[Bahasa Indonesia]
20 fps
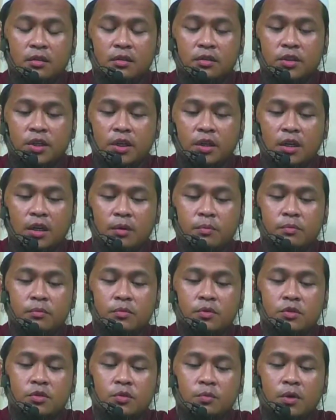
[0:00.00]
Jenab
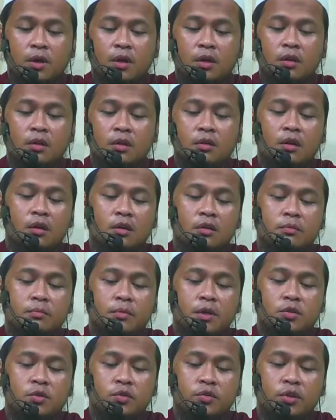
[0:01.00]
subhanallah
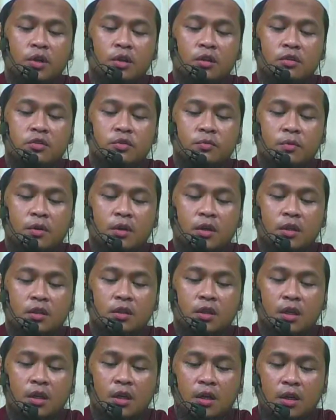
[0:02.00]
maksudnya Allah subhanahu
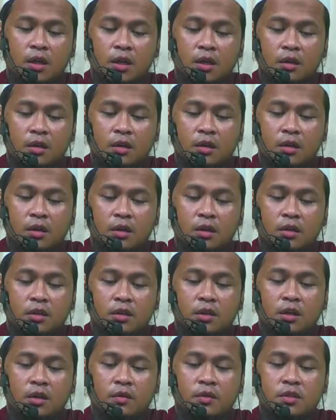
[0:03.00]
wa taala
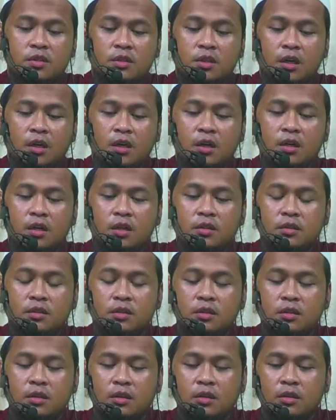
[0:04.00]
ya astaqarrat
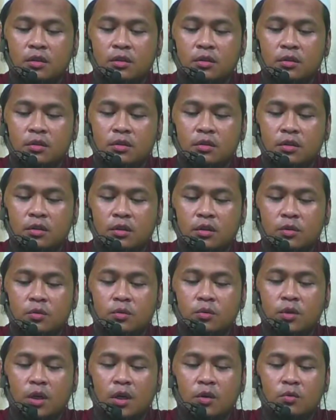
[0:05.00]

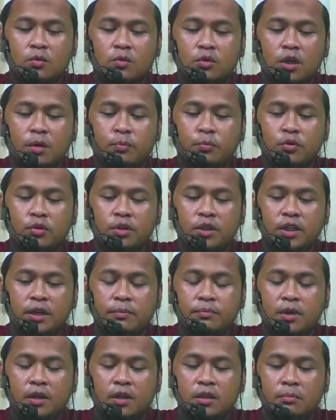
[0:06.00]
dunahu. Dia pun
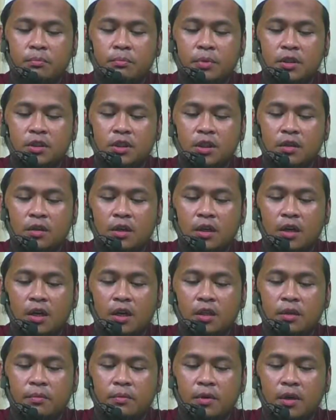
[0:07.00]
diam dari tempatnya.
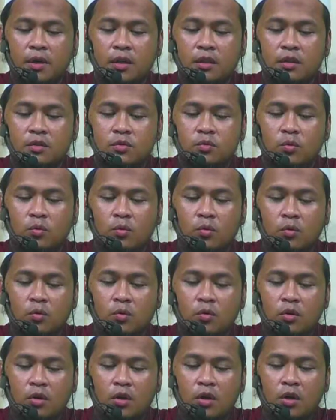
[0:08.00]
Kalau dia berkata
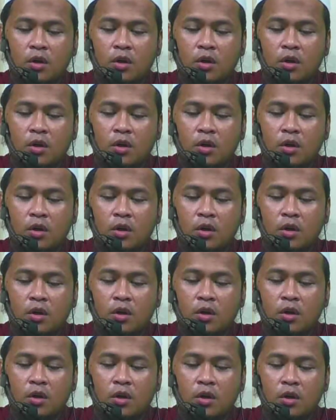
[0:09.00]
suruhu eh,
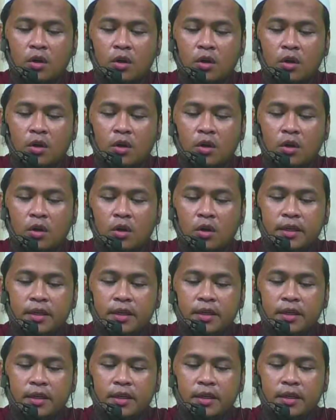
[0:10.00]
watrahu
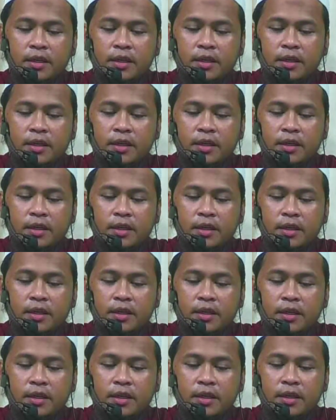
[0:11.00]
alaihi sauban
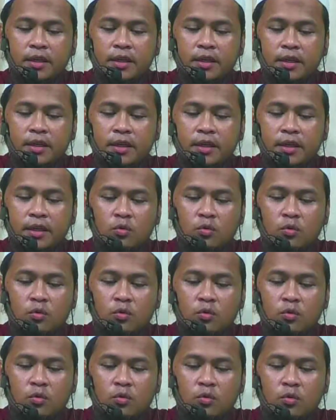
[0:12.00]
suruhu
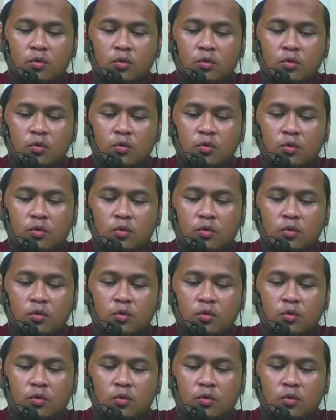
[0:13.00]
watrahu